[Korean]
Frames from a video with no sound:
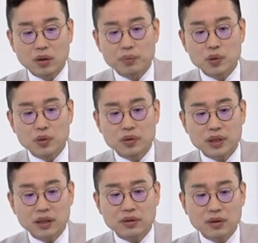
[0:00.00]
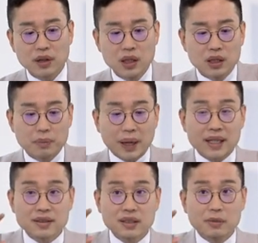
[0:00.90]
업종을 사서 그
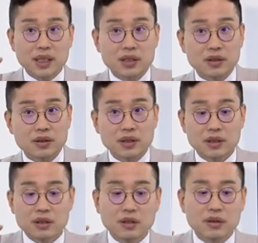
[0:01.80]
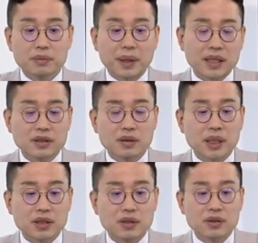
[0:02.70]
바란스를 맞추는 거예요. 그런 바란스를
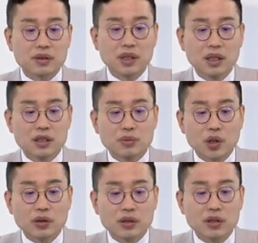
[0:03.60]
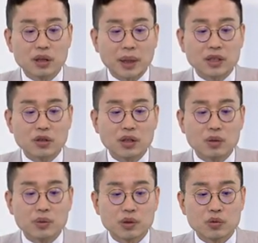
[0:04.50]
맞추거든요. 지금 저희는 그렇게 맞췄다고
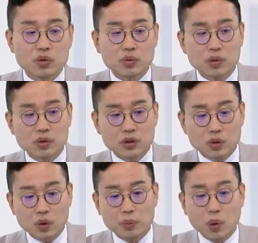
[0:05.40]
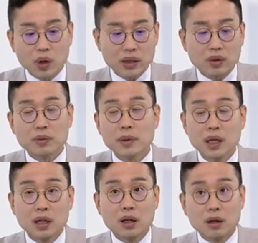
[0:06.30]
보면 돼요. 두 종목은 그동안 못 갔던
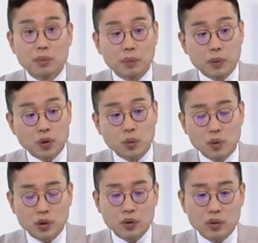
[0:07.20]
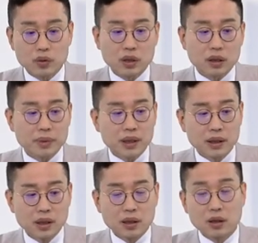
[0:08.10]
어, 종목이고 그 다음에
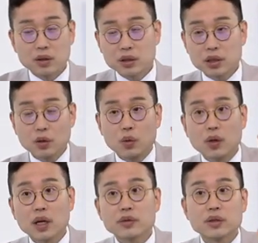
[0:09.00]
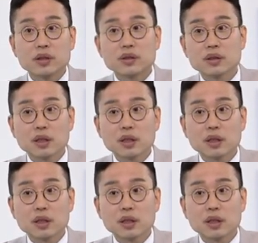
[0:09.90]
어, 튀고 올라갈 수 있는 승자